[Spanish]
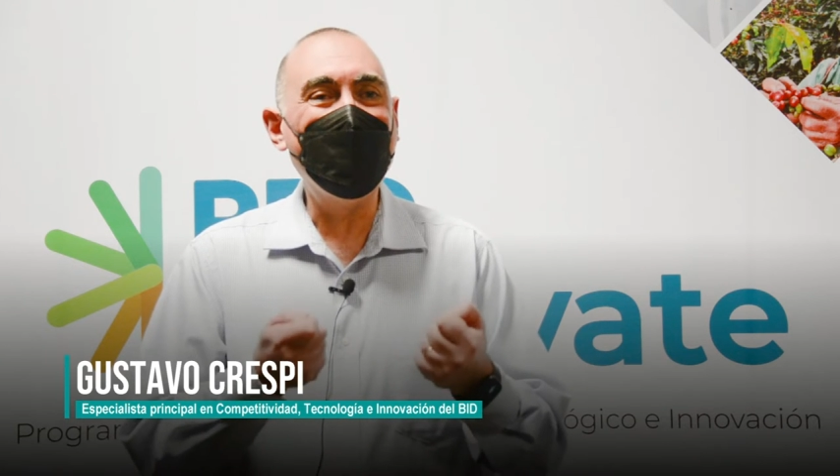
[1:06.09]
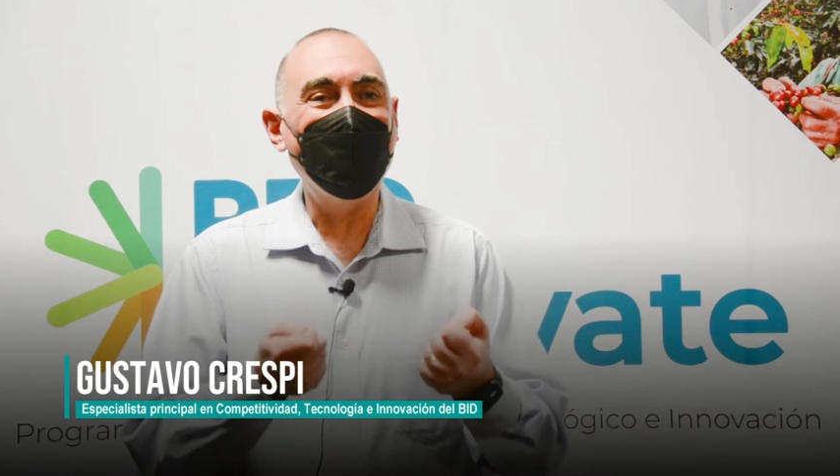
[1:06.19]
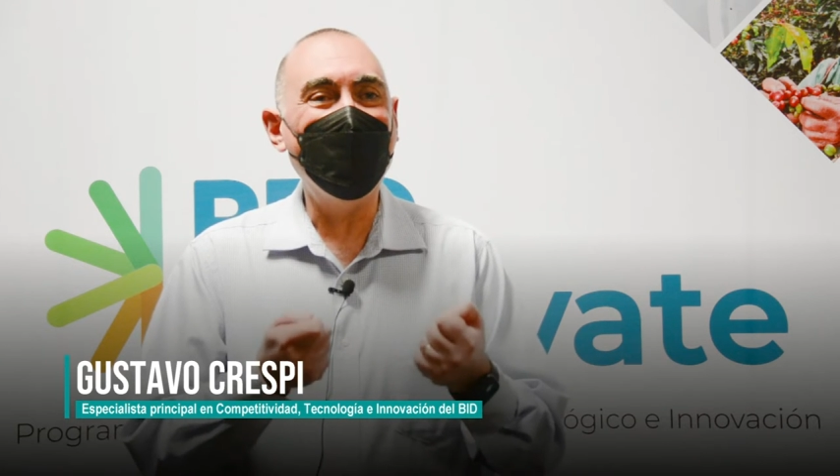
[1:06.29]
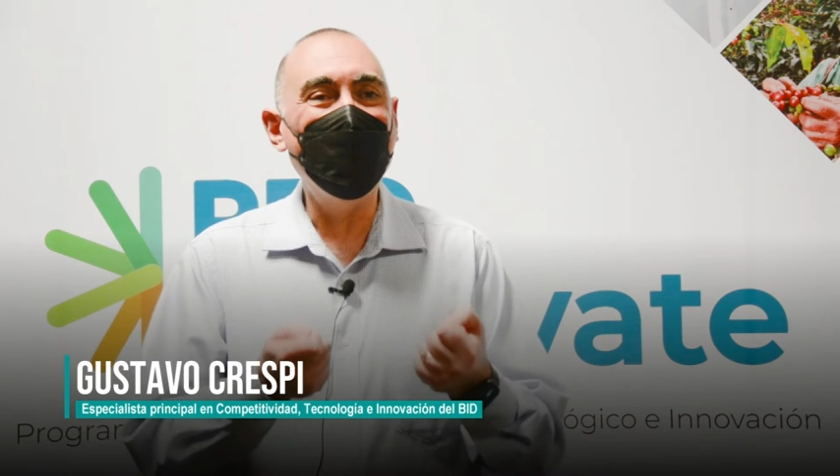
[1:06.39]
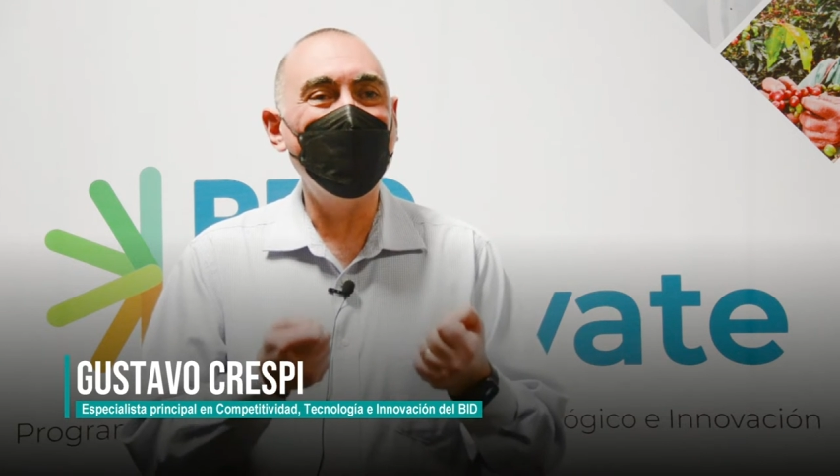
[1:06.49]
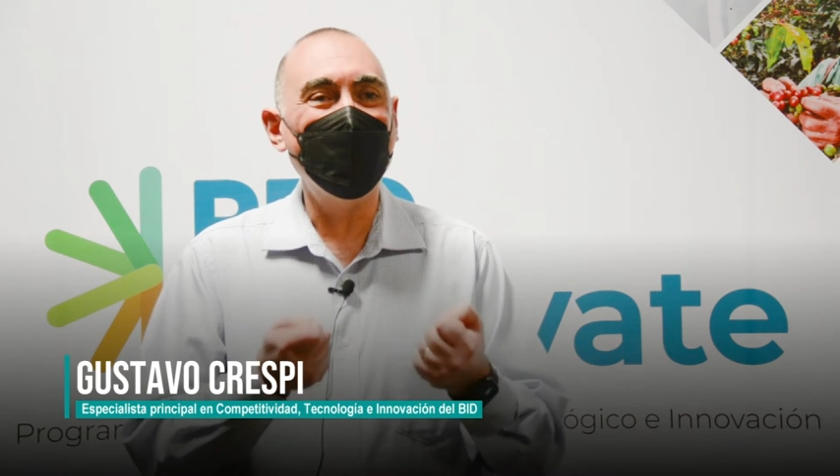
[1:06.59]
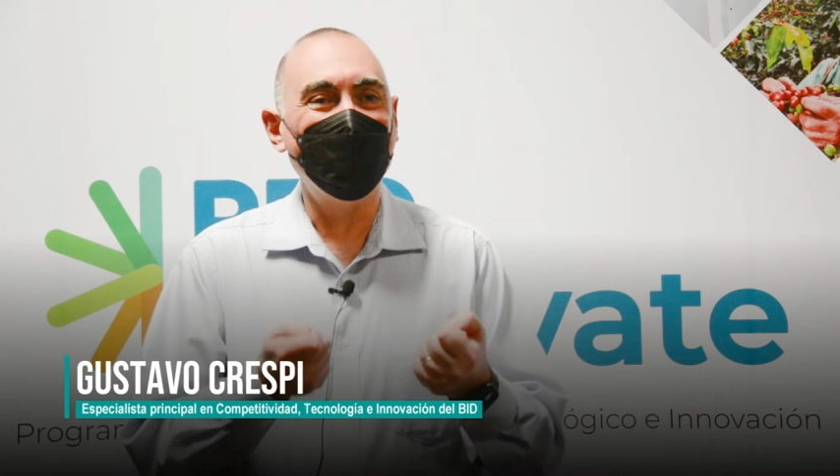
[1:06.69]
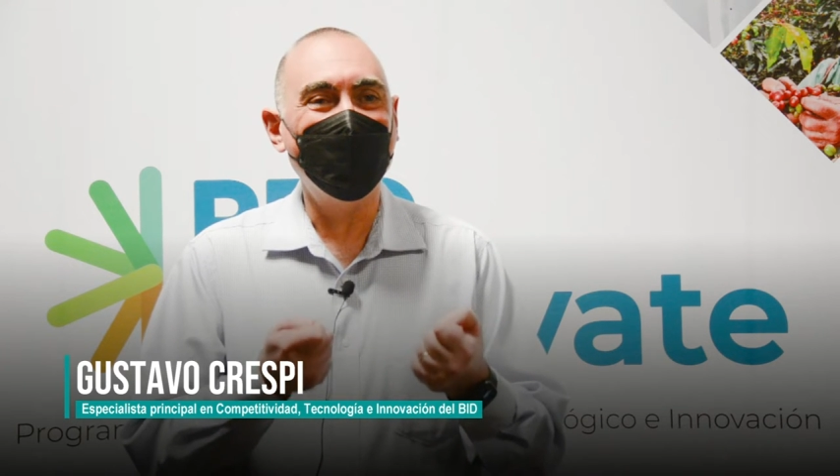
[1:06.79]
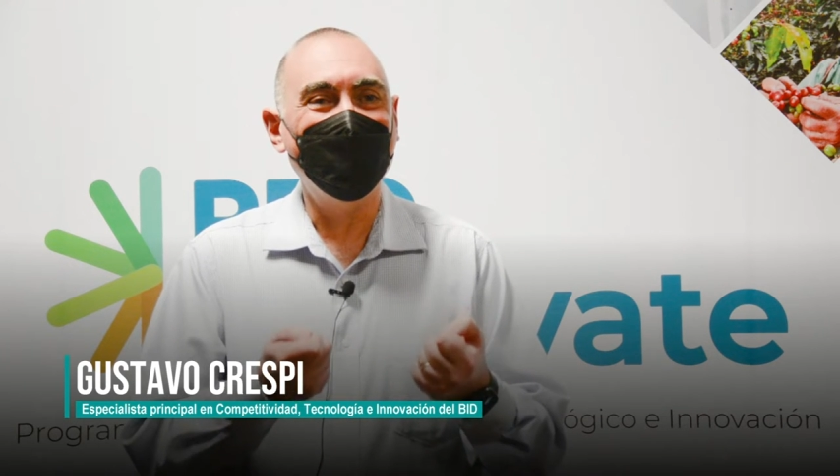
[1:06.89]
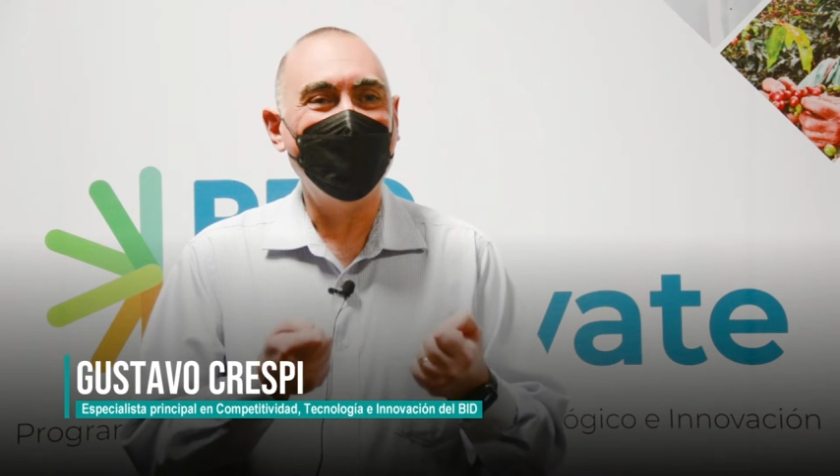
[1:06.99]
y el libro
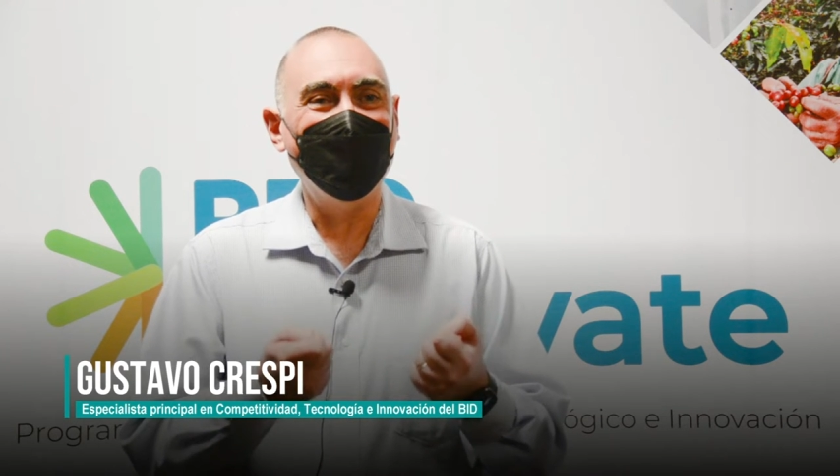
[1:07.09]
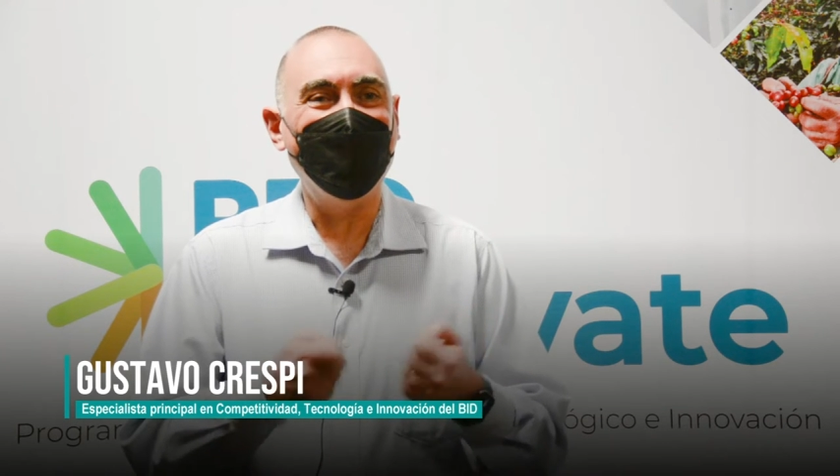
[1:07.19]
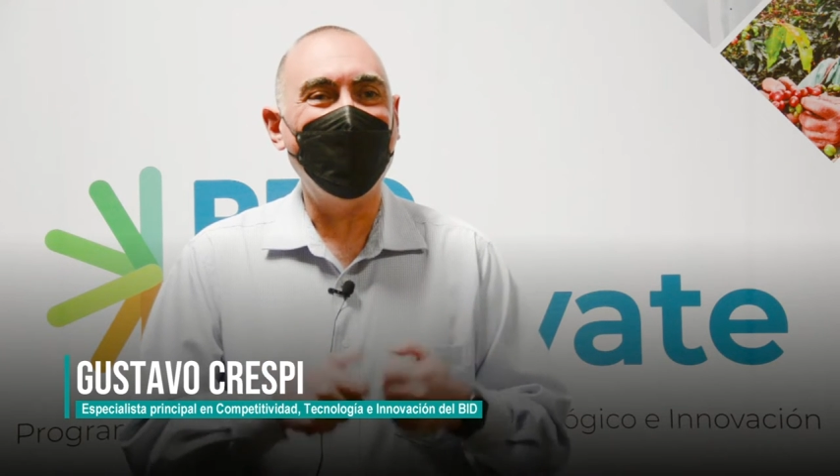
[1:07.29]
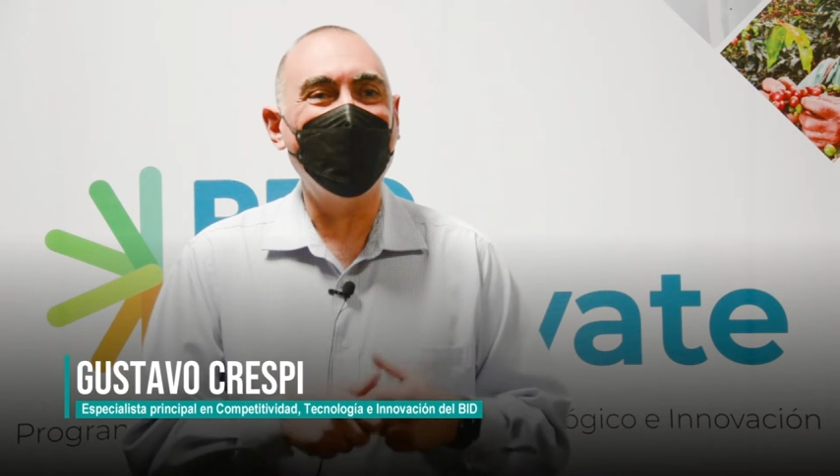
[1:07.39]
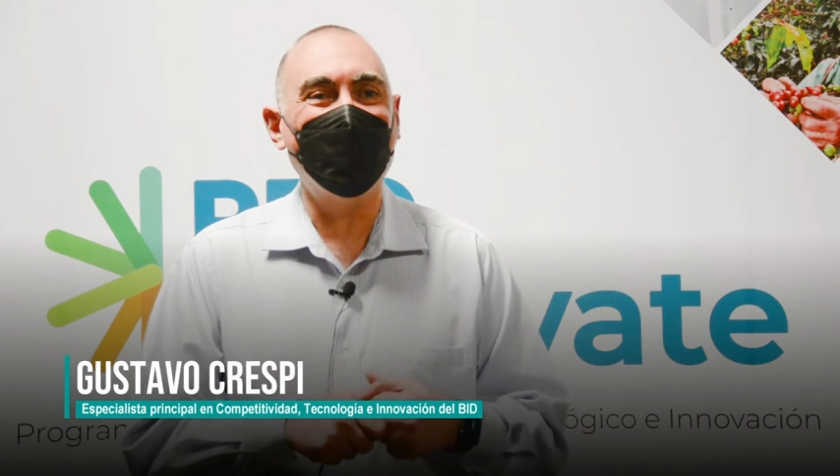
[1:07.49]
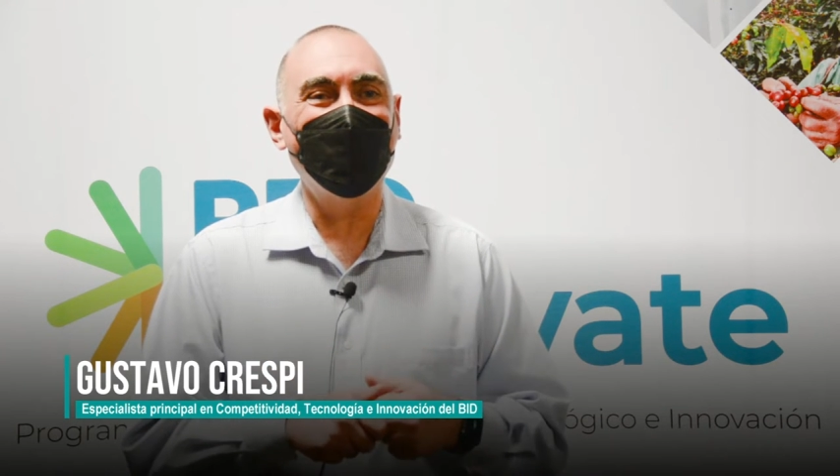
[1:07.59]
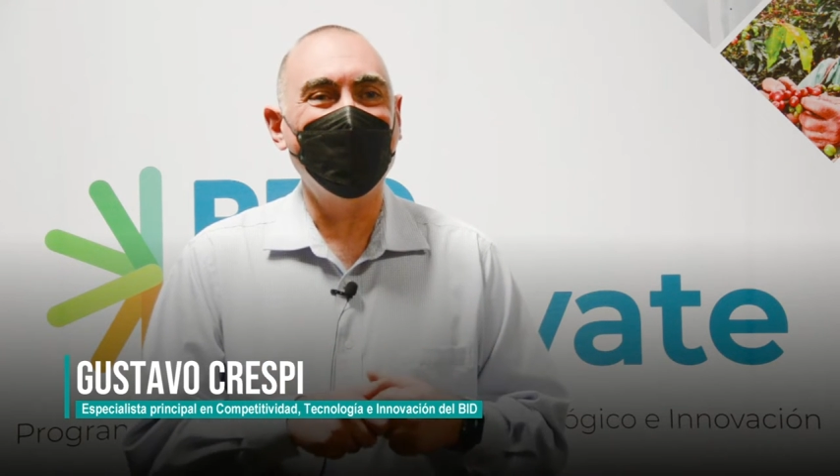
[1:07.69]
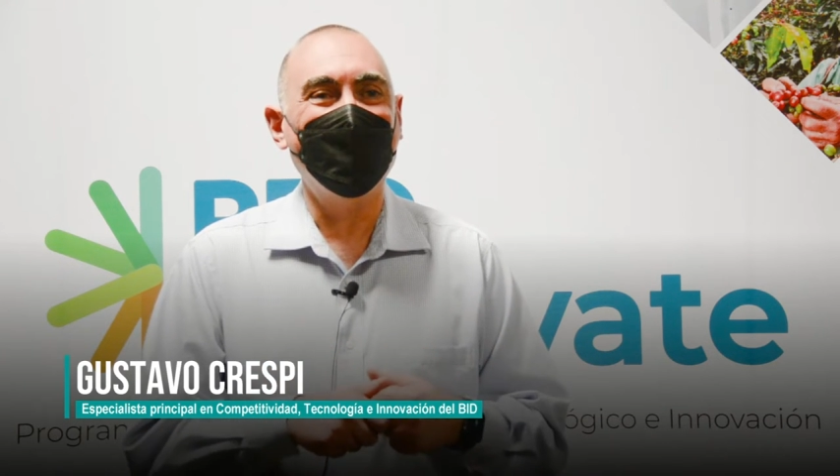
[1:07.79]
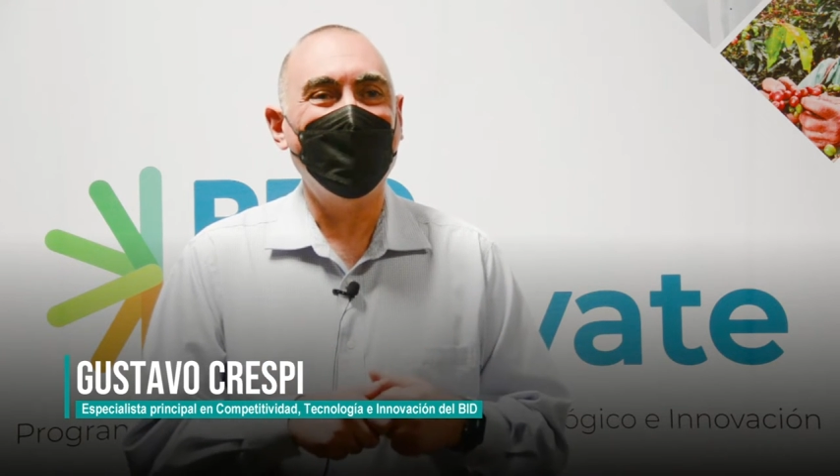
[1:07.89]
de texto,